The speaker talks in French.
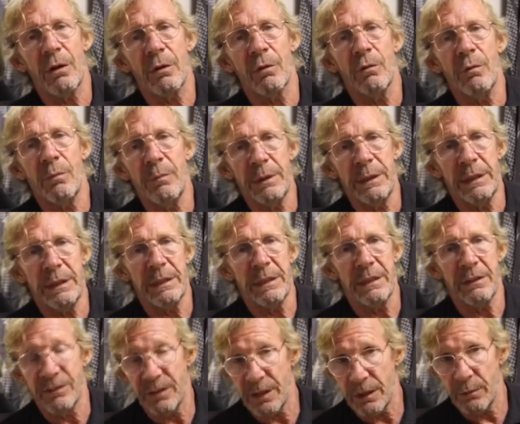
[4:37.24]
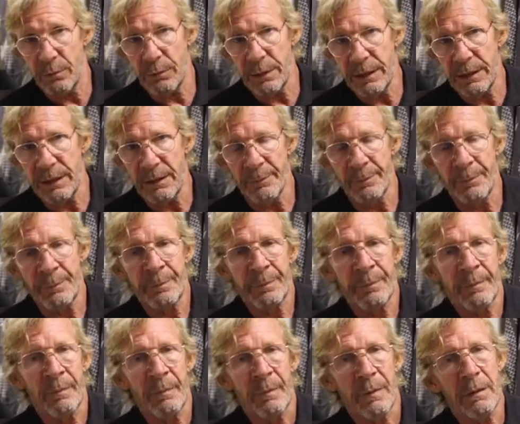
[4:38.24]
remis des aiguilles,
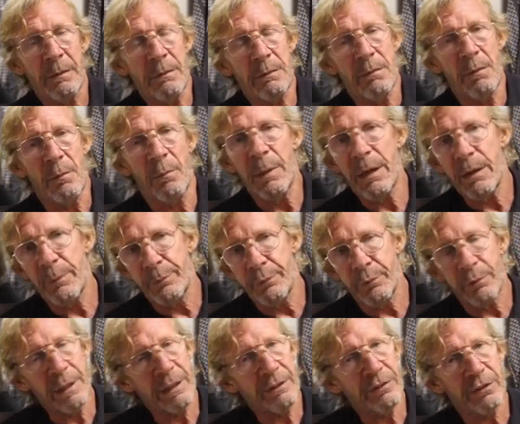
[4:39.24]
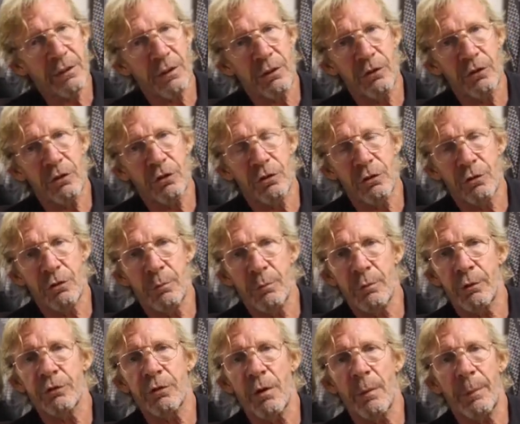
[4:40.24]
mais pour l'instant, je ne
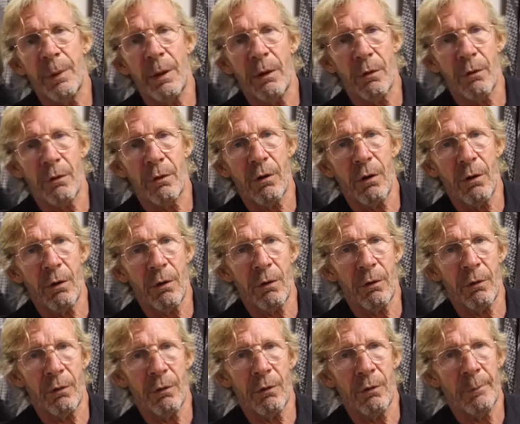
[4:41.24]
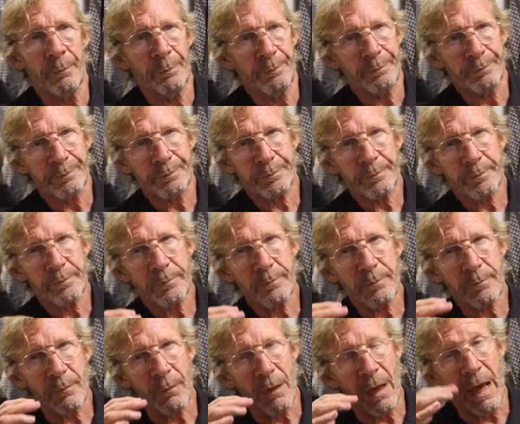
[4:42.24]
me sens pas encore euh,
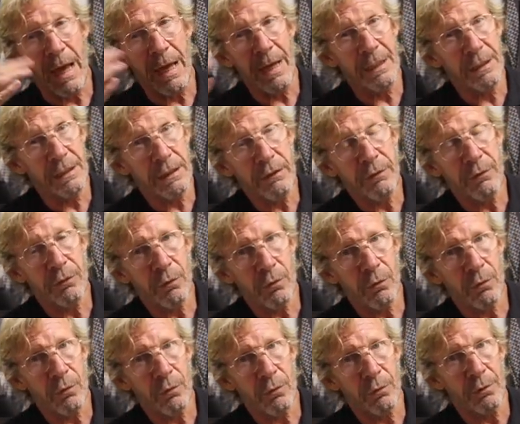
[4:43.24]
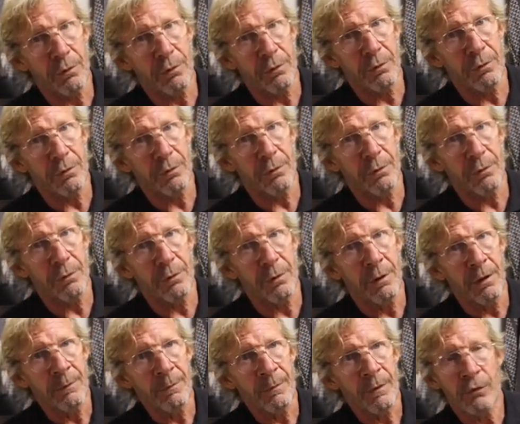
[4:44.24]
à un niveau euh,
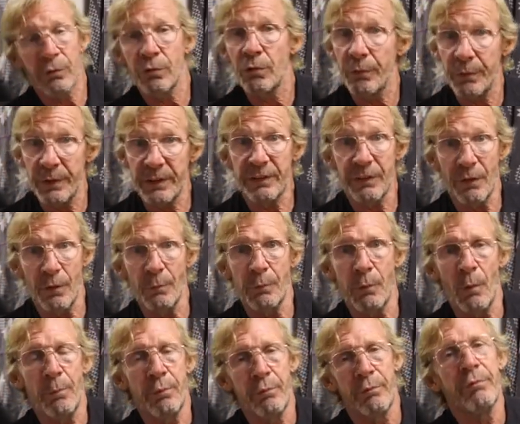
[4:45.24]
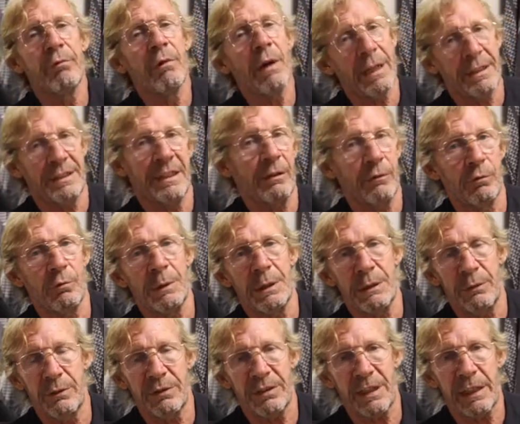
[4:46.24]
suffisant pour pouvoir tatouer
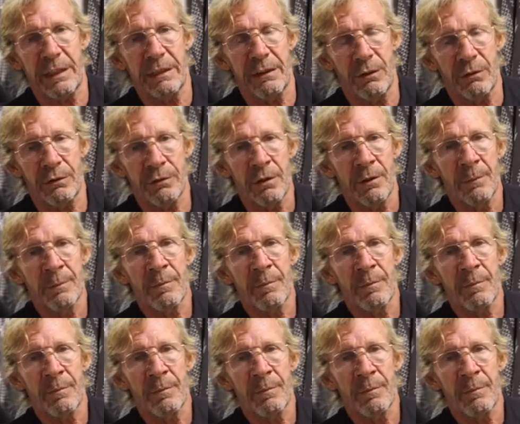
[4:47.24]
du saquiante.